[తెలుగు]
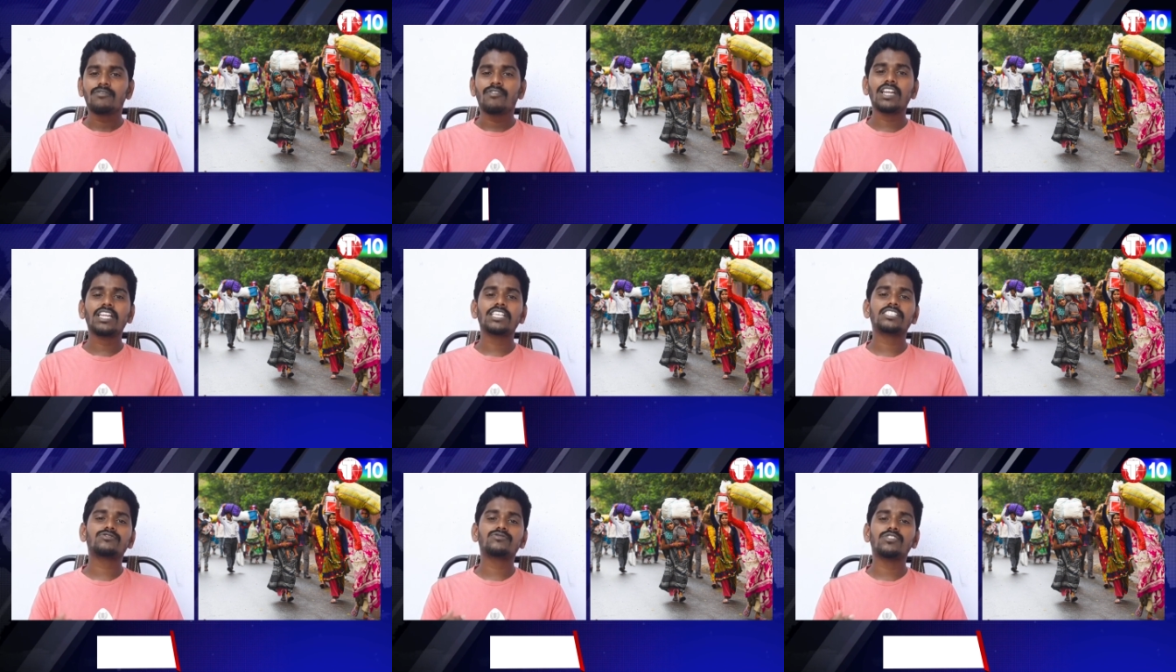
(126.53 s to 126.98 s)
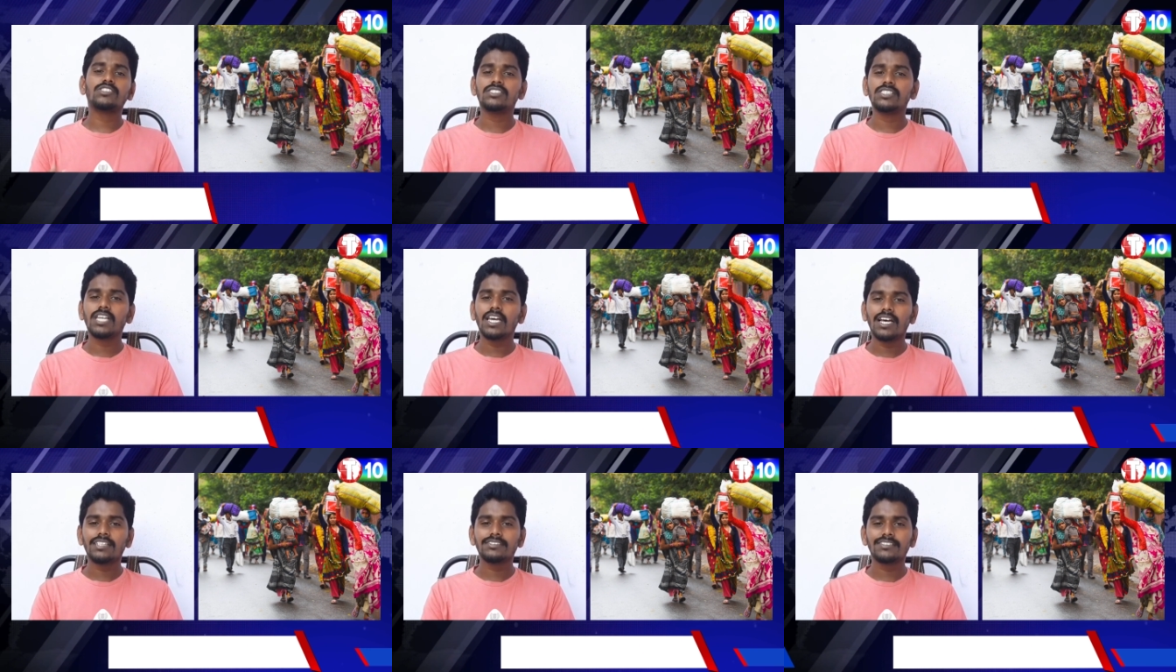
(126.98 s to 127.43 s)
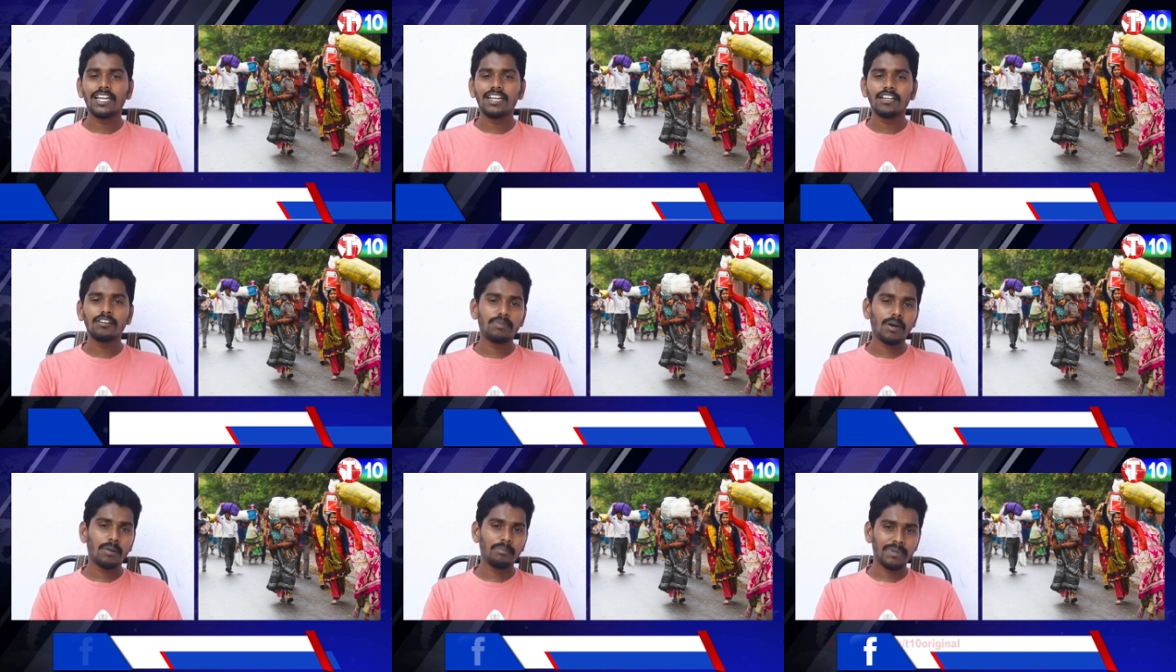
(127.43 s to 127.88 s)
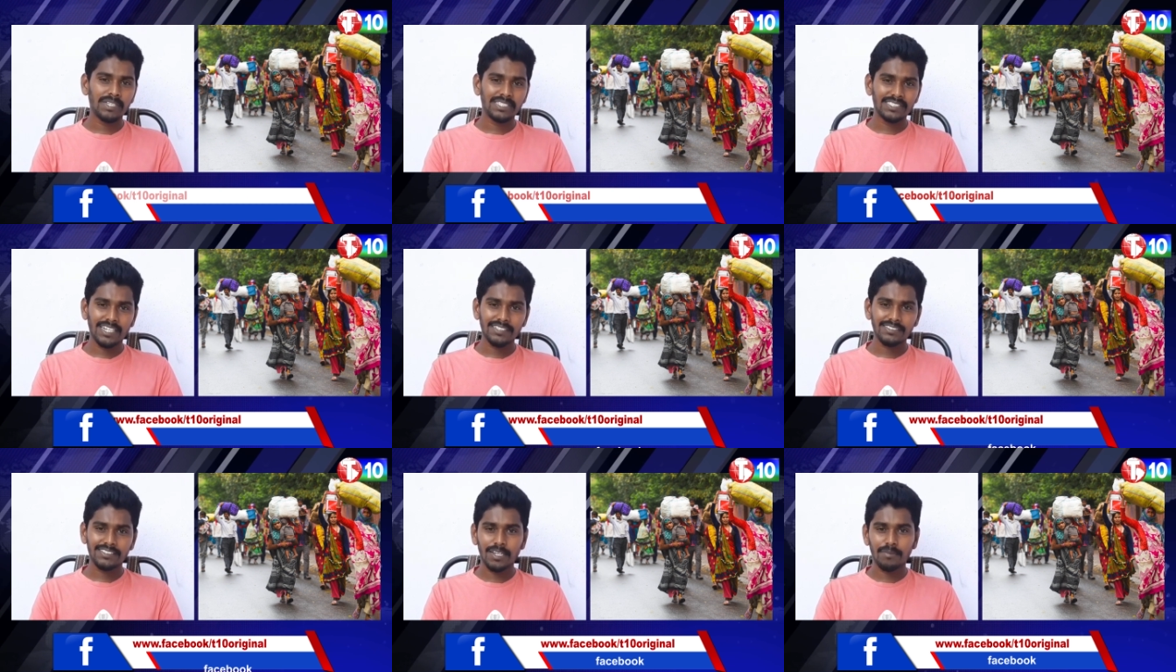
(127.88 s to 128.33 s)
వాళ్ళ స్వంత రాష్ట్రాలకు
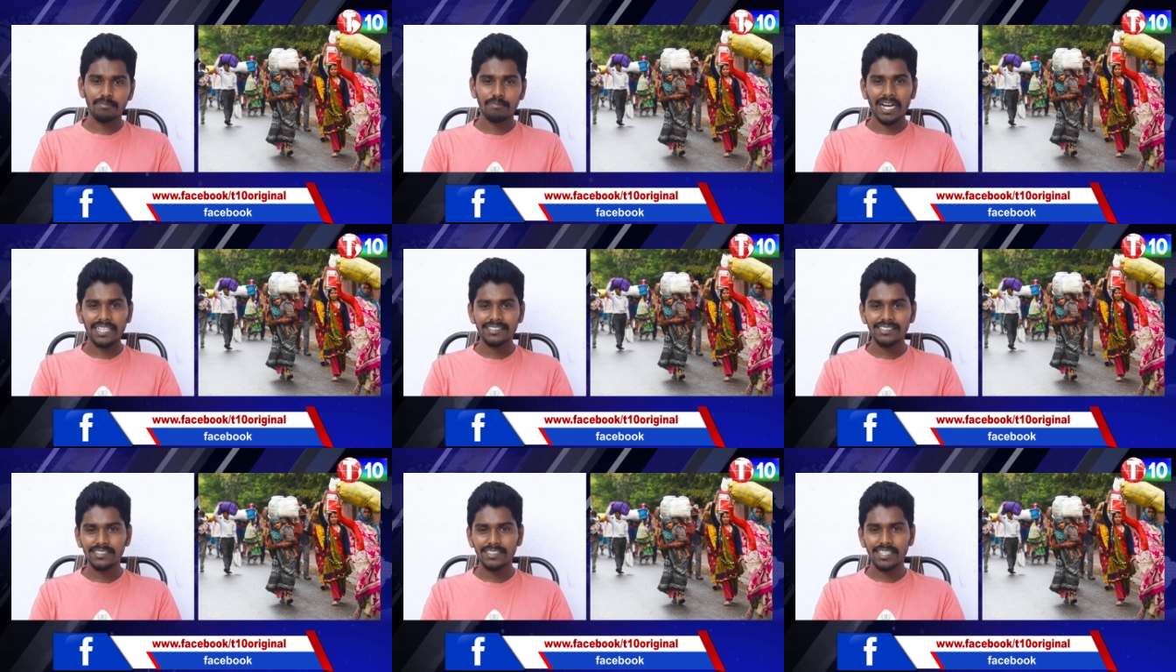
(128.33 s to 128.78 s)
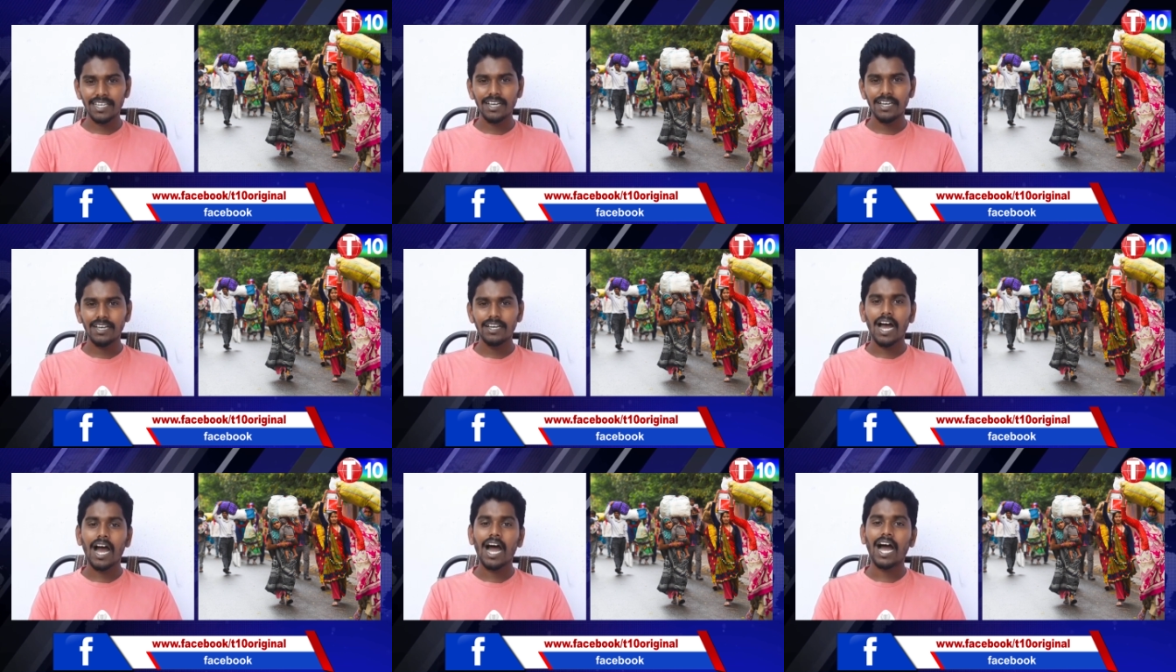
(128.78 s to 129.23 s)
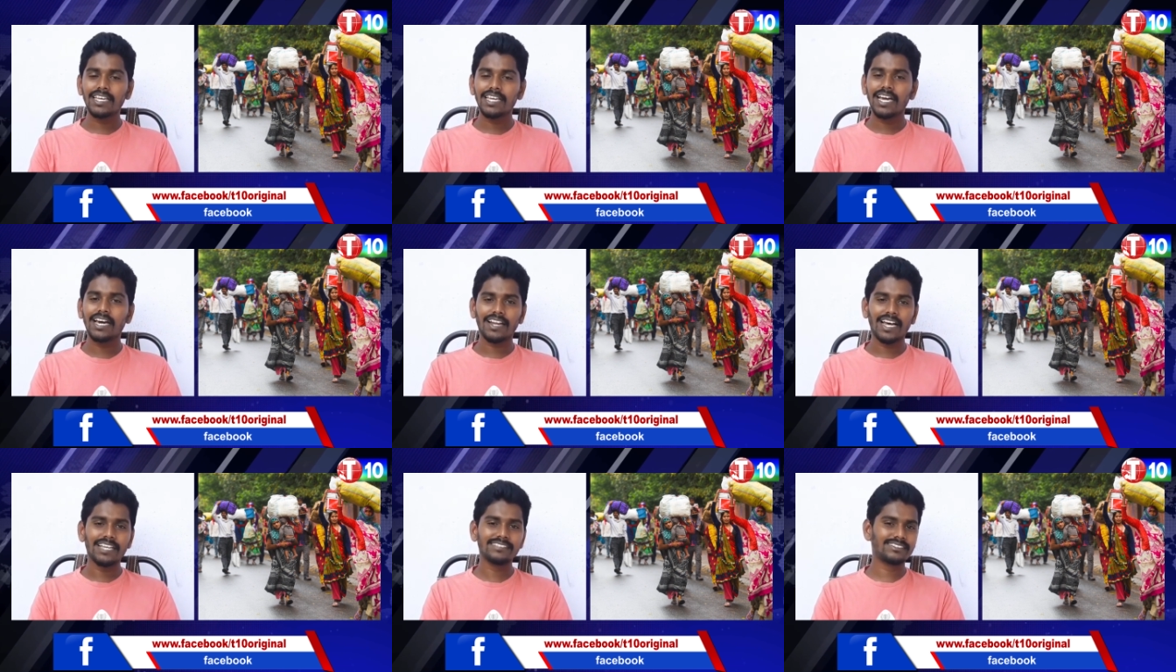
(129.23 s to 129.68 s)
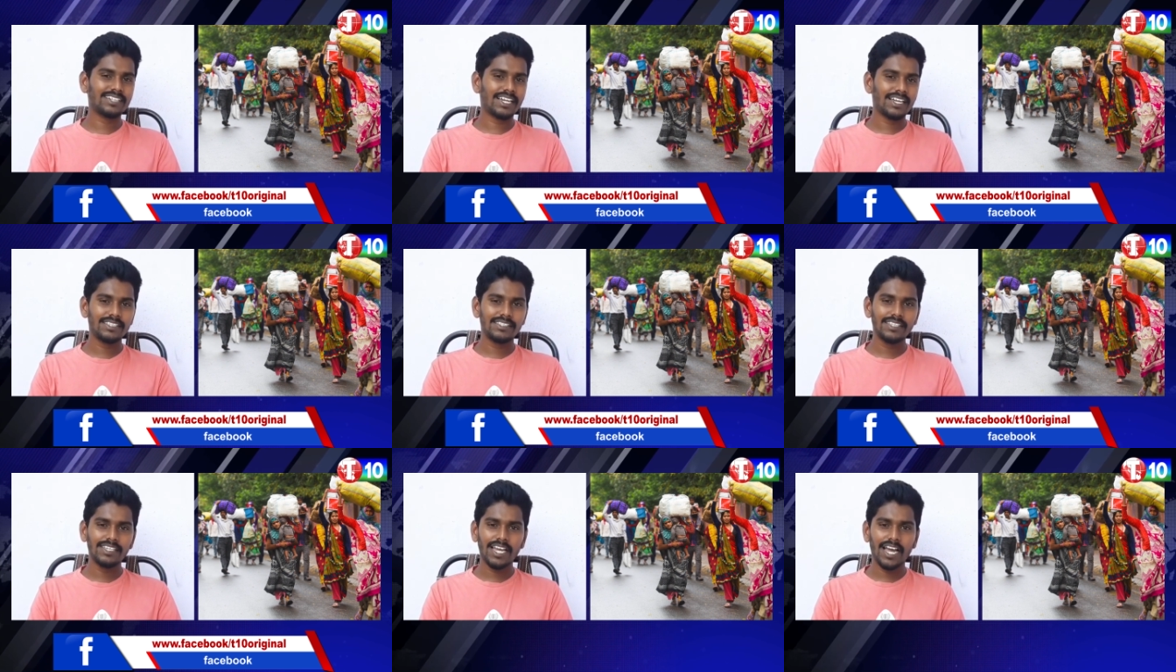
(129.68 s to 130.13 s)
పంపించాల్సిన బాధ్యత ఆయా
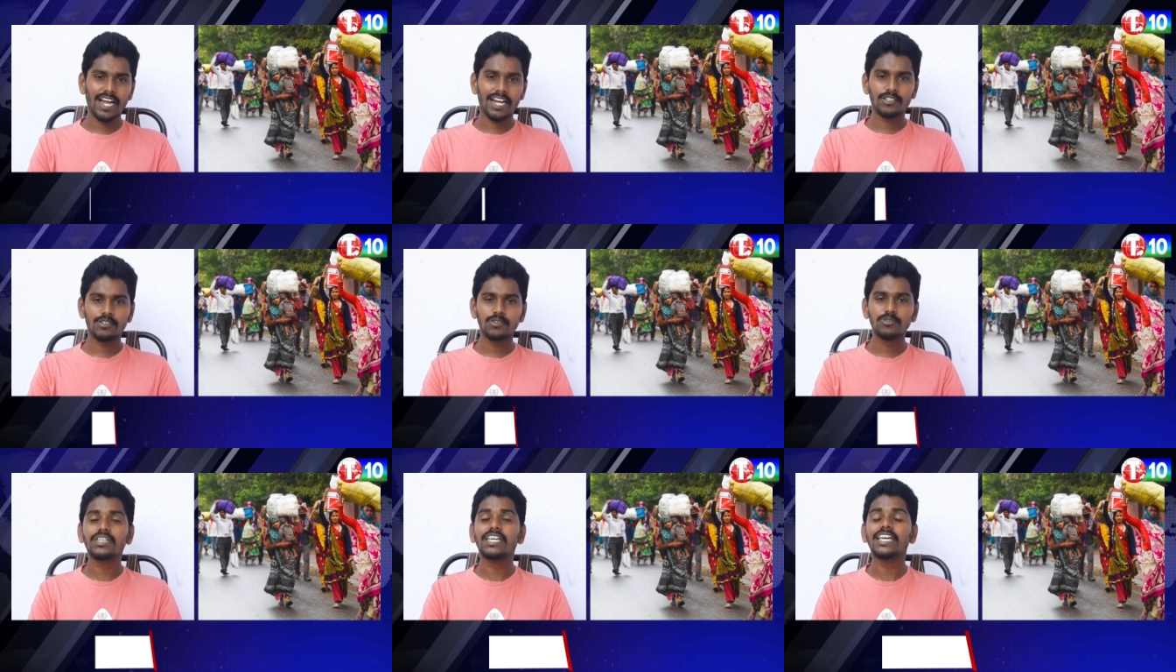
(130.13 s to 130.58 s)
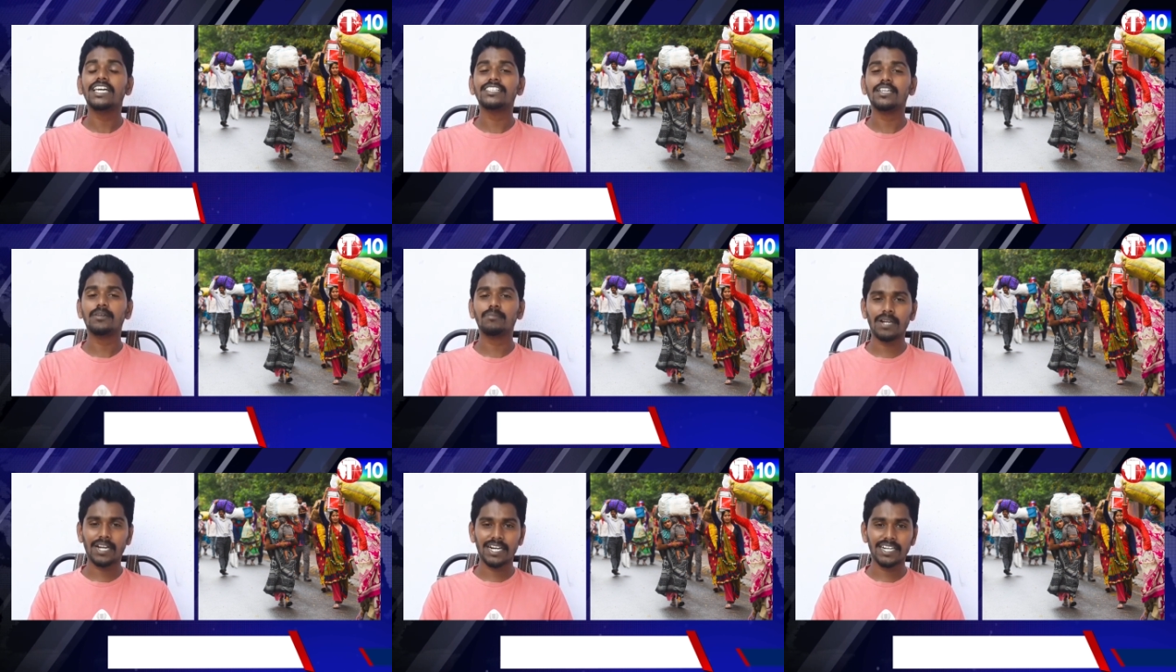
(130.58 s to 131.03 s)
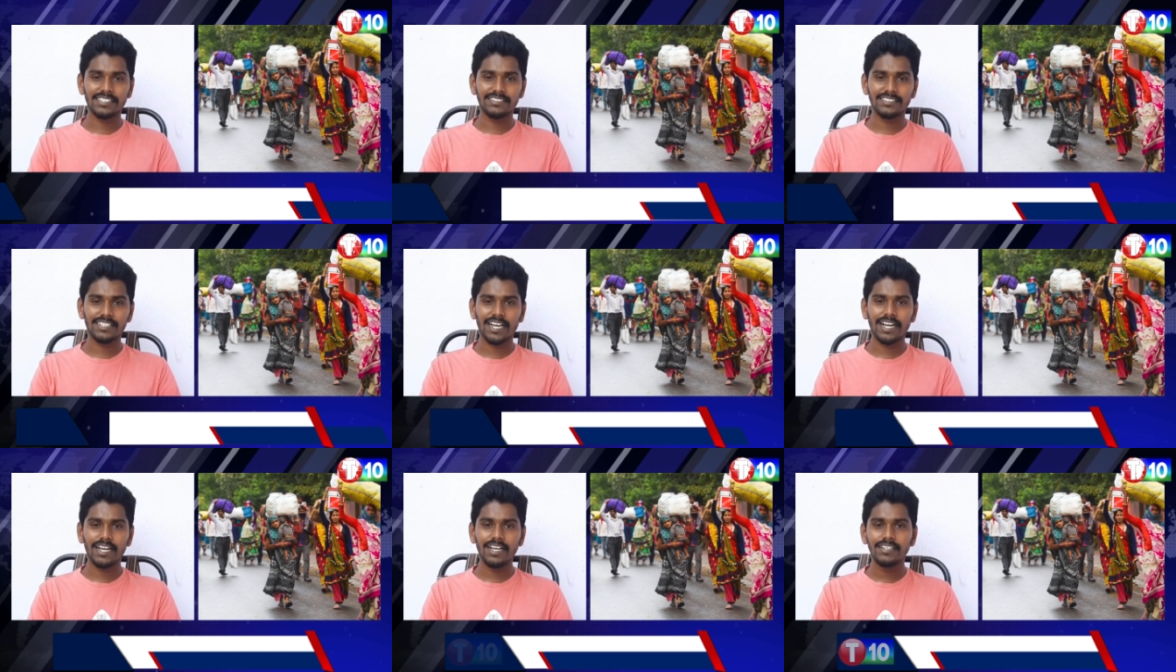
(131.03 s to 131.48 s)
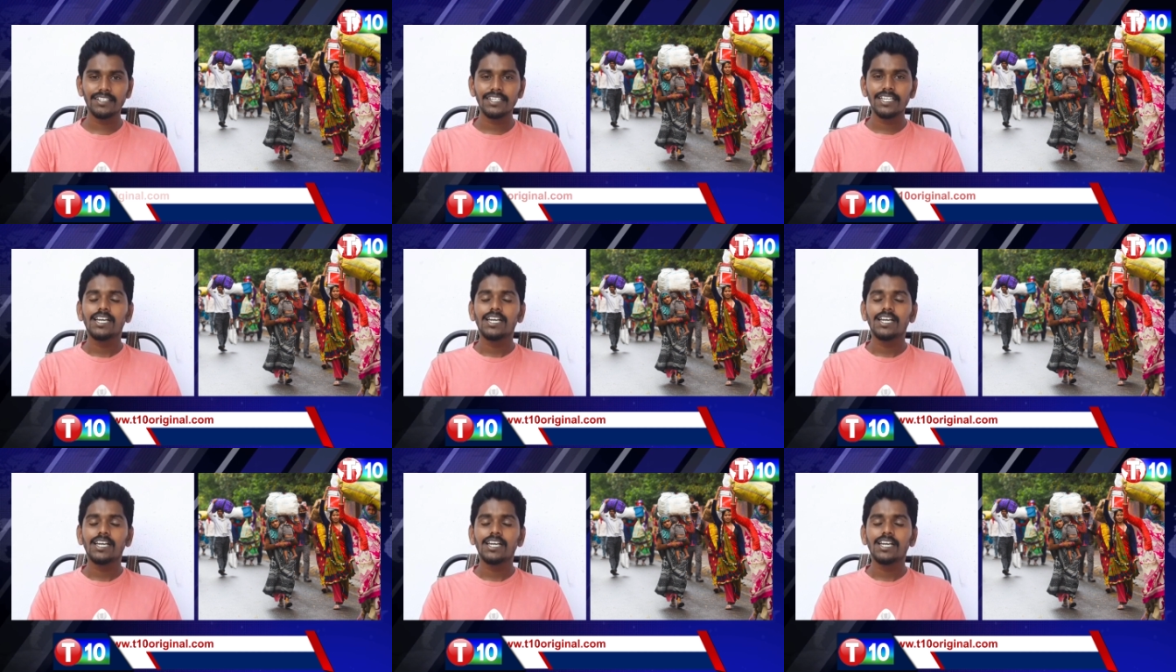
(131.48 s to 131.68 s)
రాష్ట్రాలదే అంటూ కేంద్రం ప్రకటించగా